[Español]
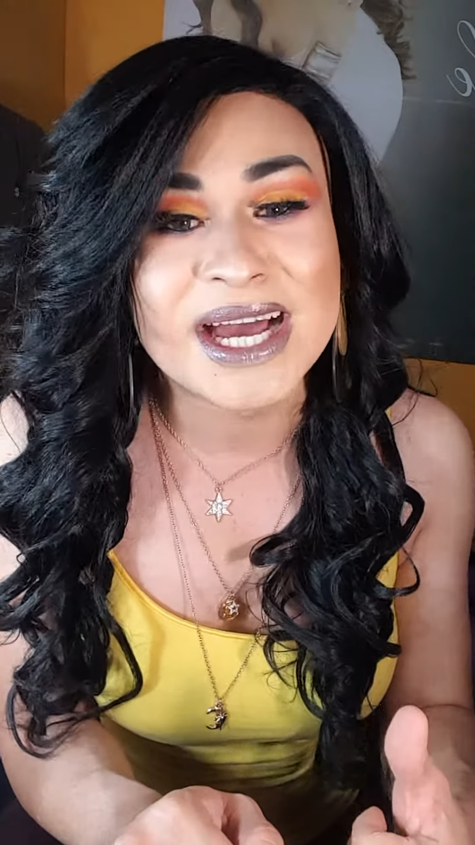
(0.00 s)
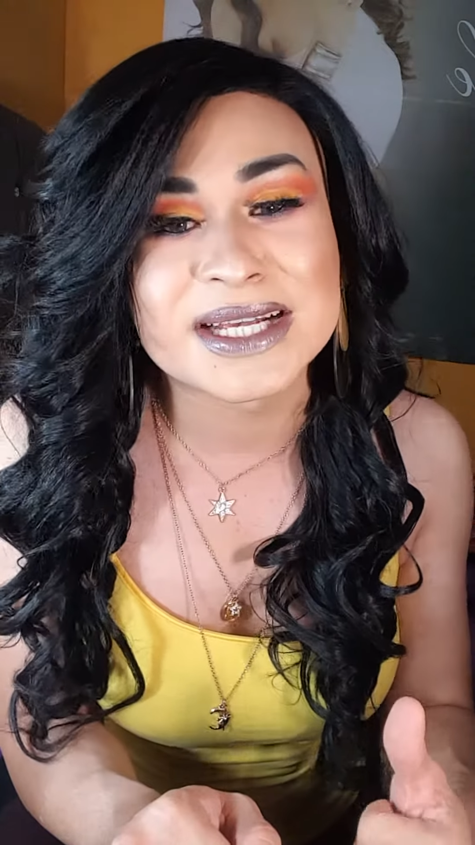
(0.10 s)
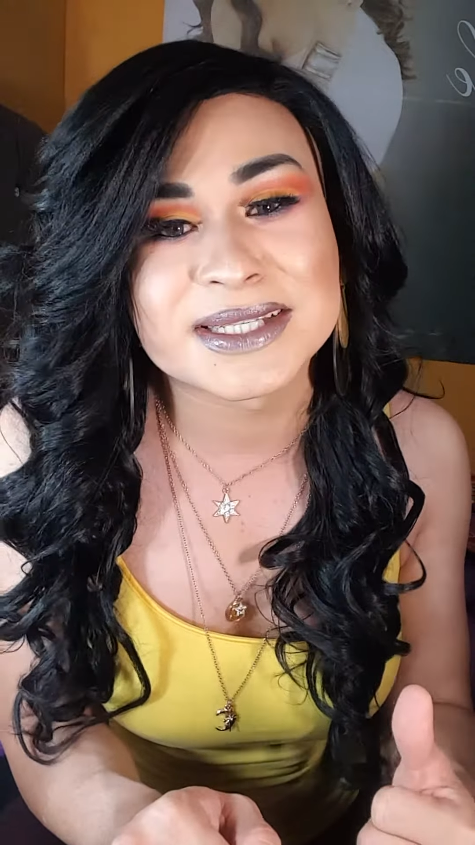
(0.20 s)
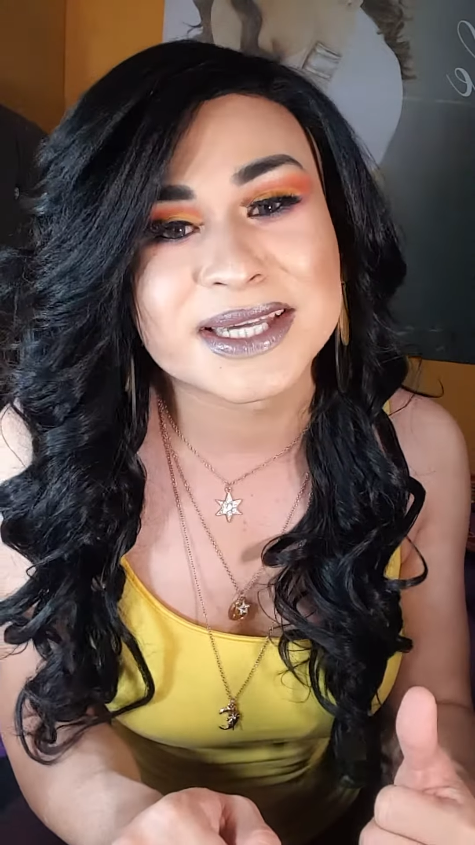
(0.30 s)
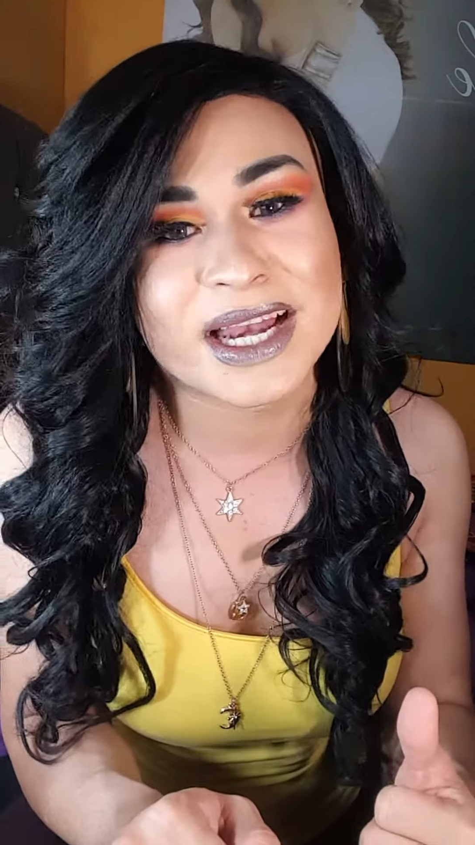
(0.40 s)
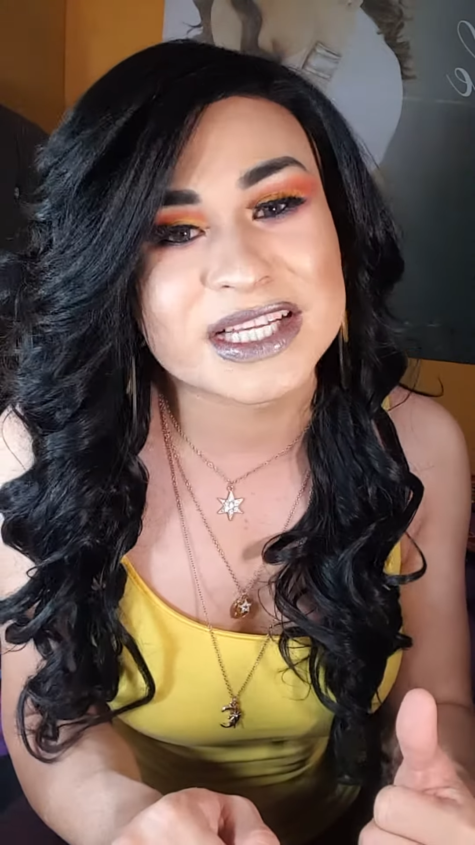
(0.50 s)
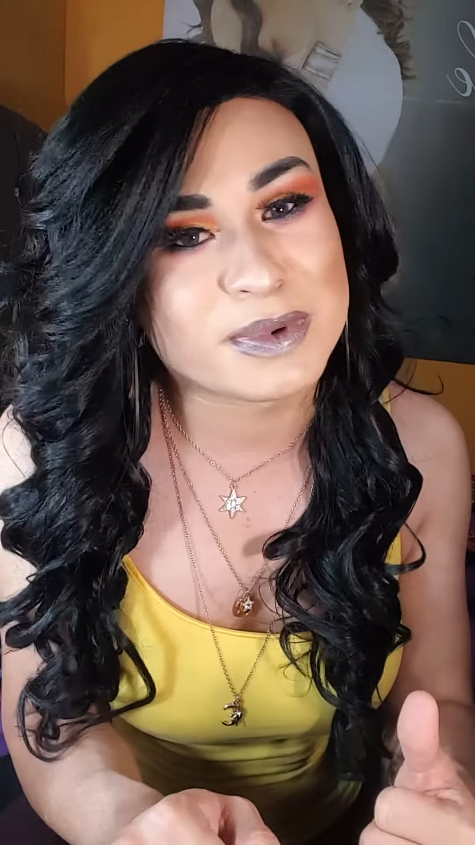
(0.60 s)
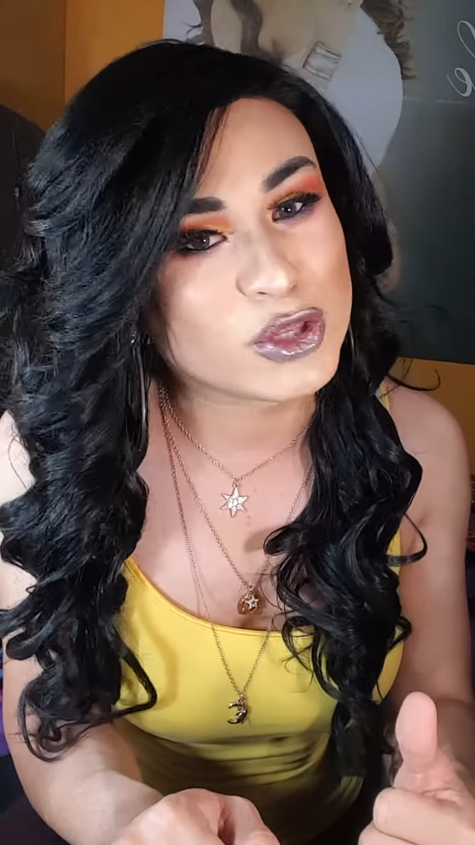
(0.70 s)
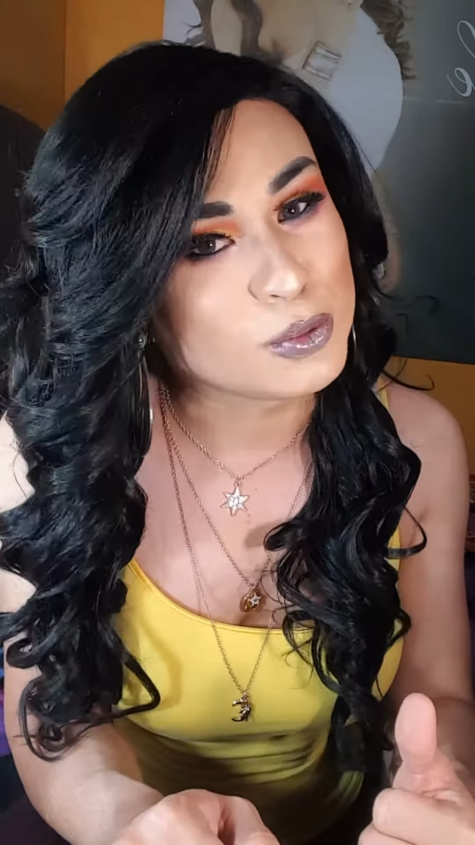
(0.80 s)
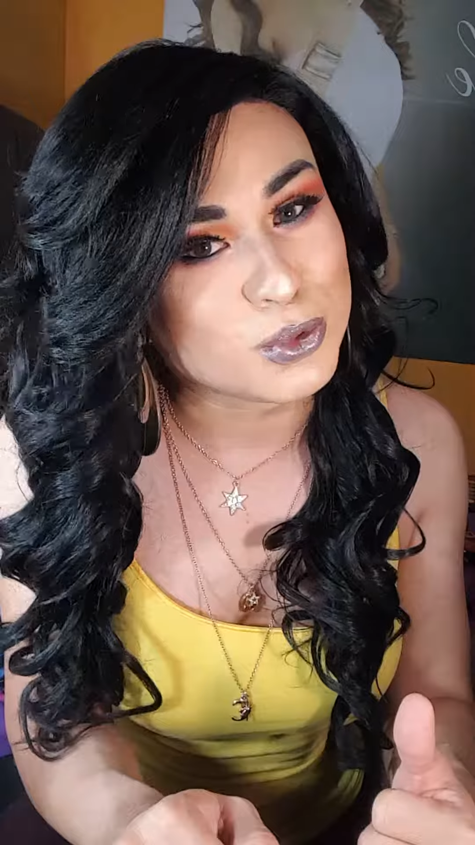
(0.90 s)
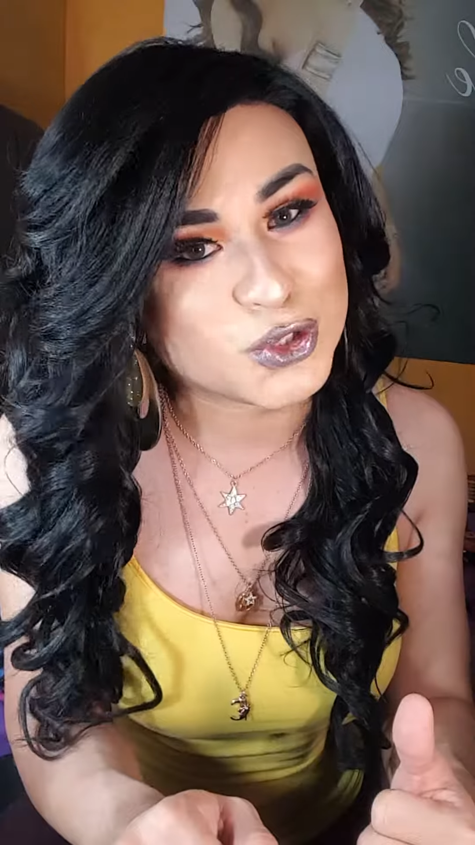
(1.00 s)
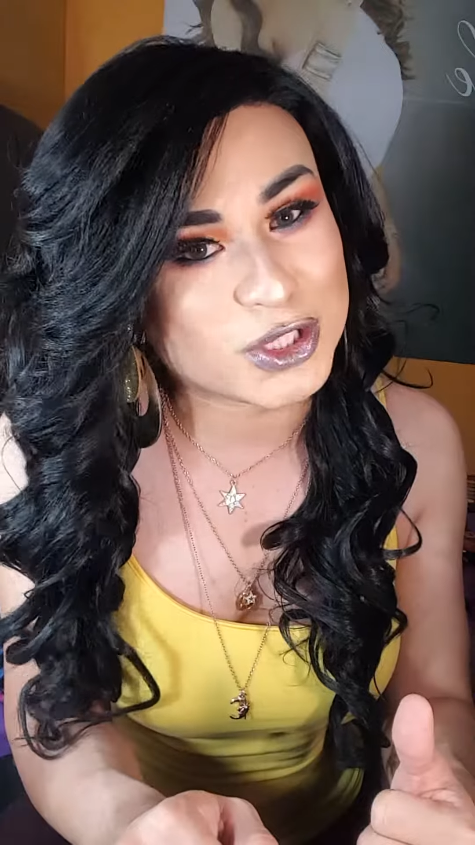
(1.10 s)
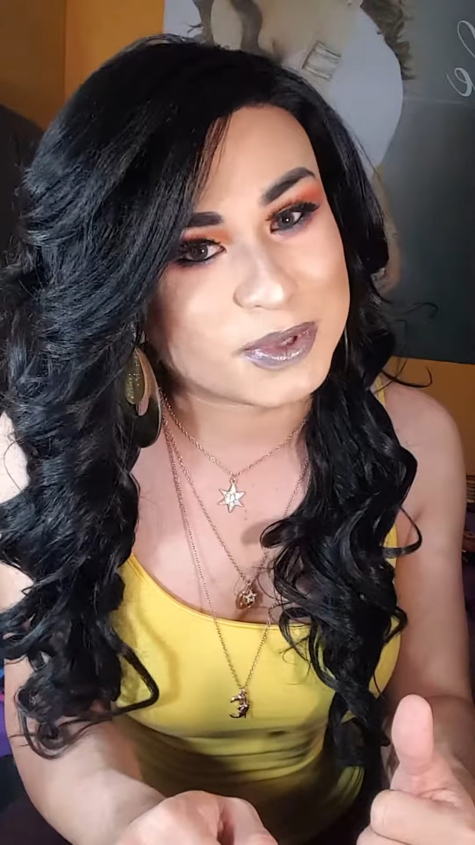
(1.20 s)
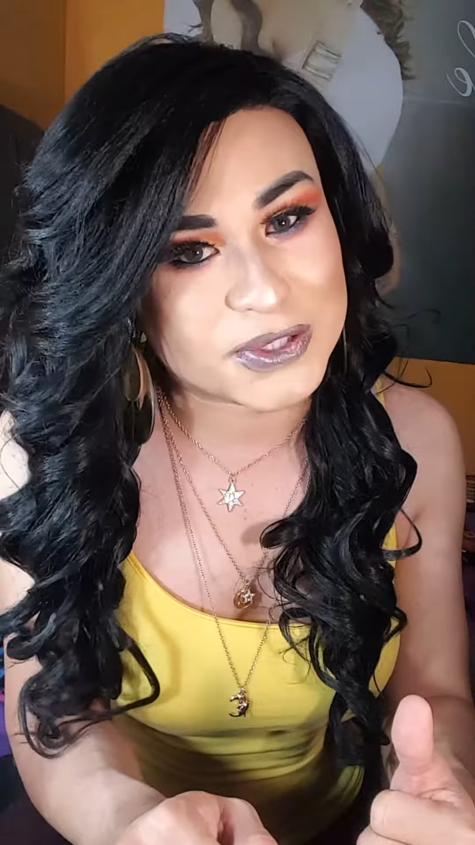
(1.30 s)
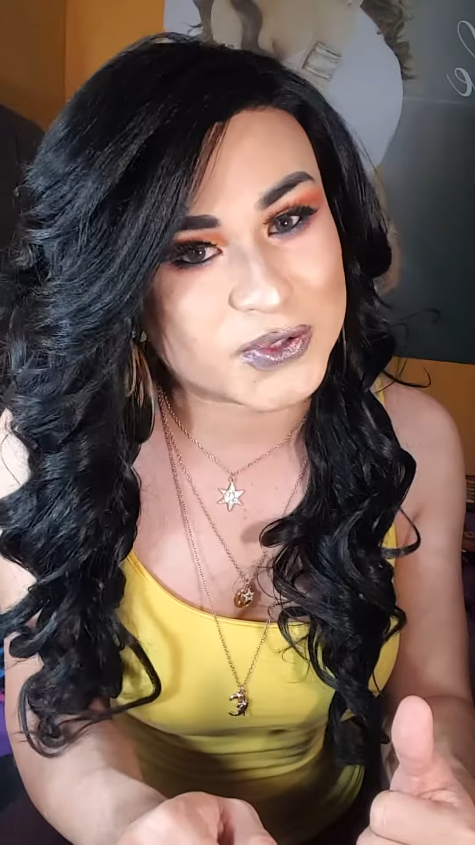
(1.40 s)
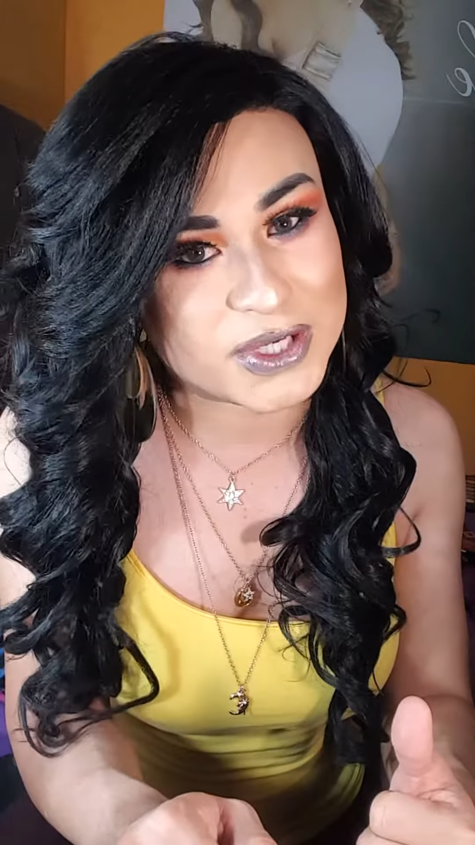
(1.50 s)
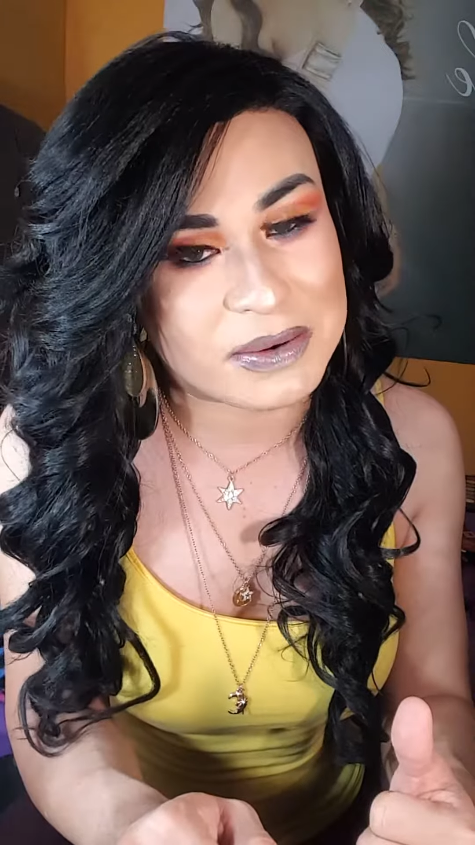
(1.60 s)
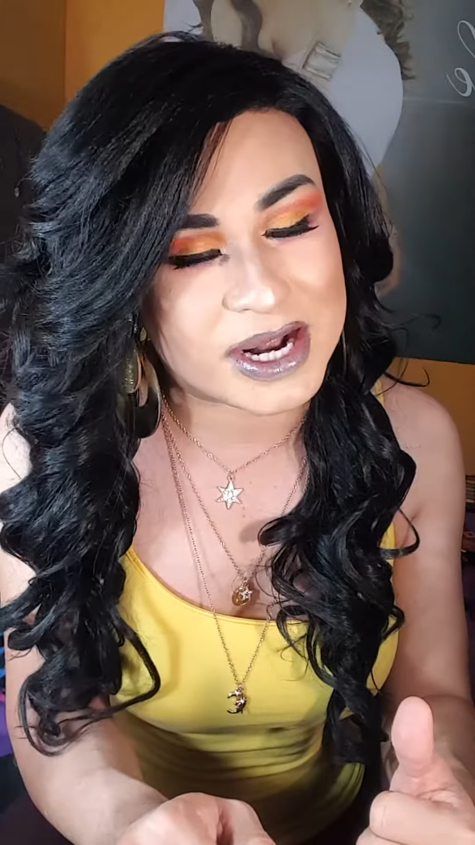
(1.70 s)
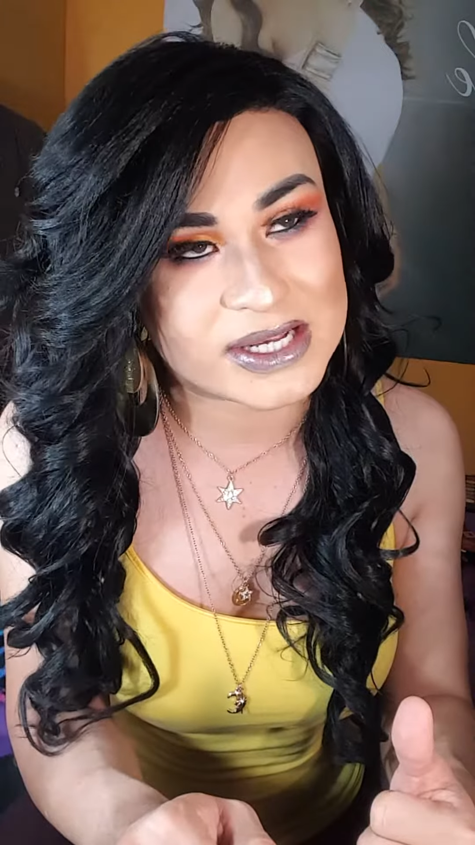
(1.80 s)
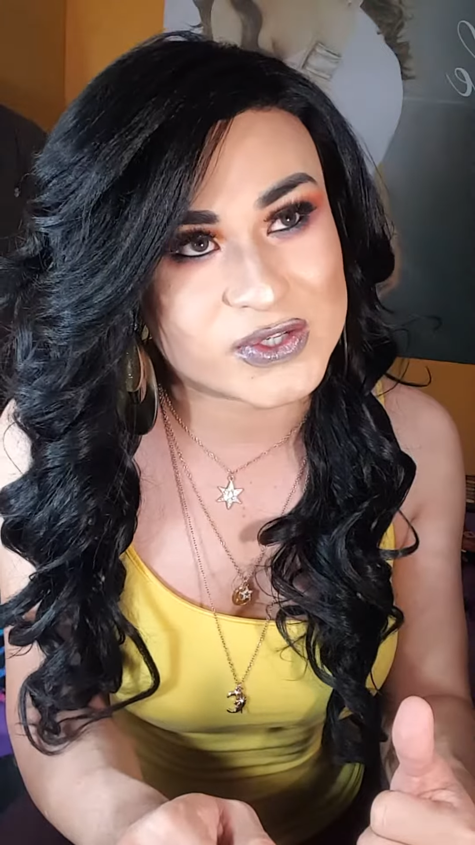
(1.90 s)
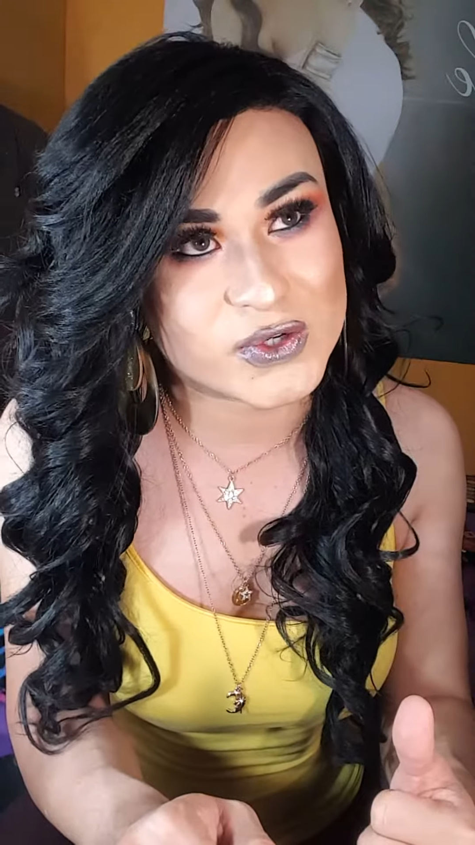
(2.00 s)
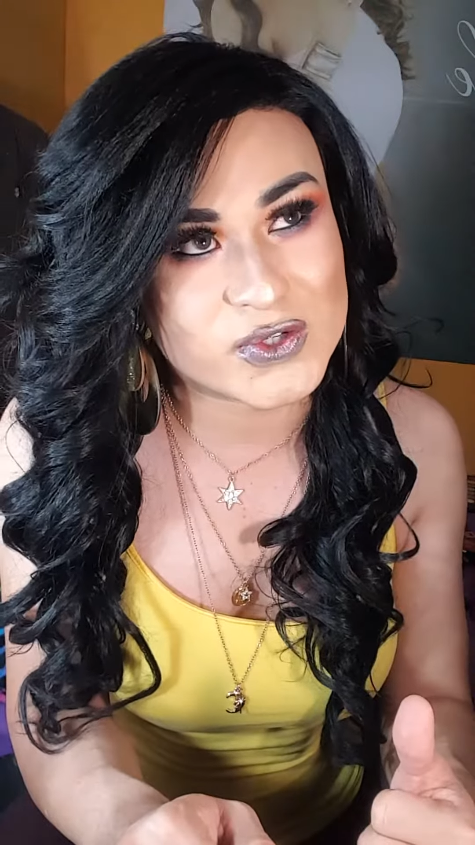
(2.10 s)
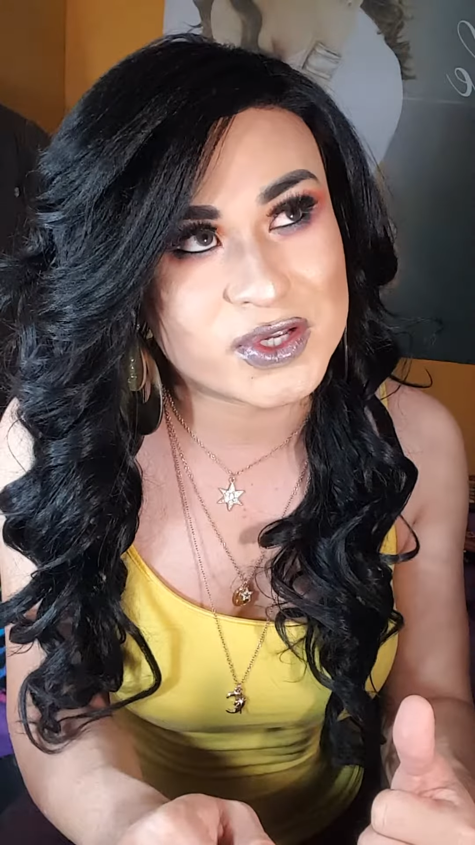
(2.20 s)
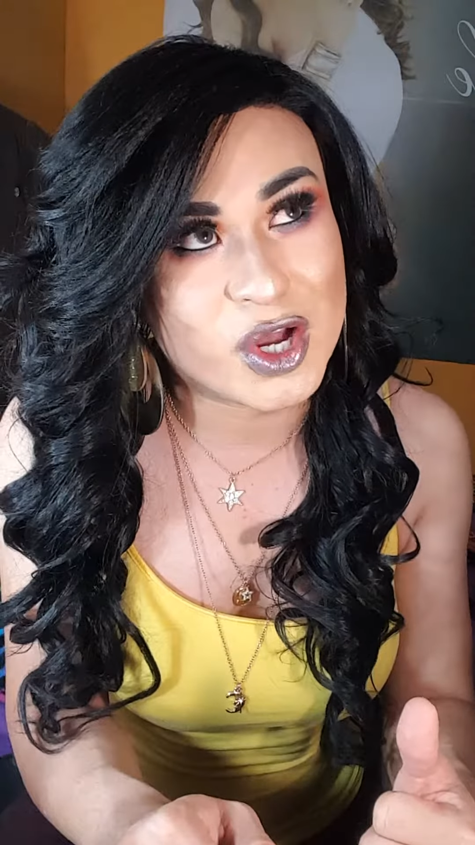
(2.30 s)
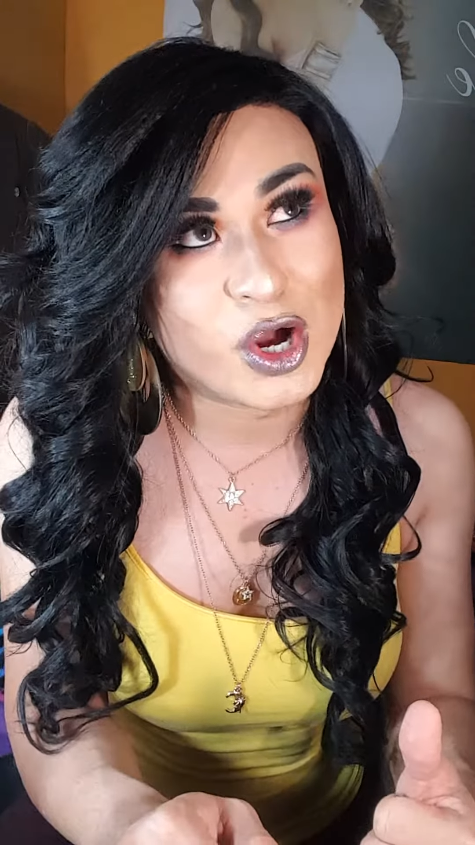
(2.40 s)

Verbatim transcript: Así que les mando muchos besos y abrazos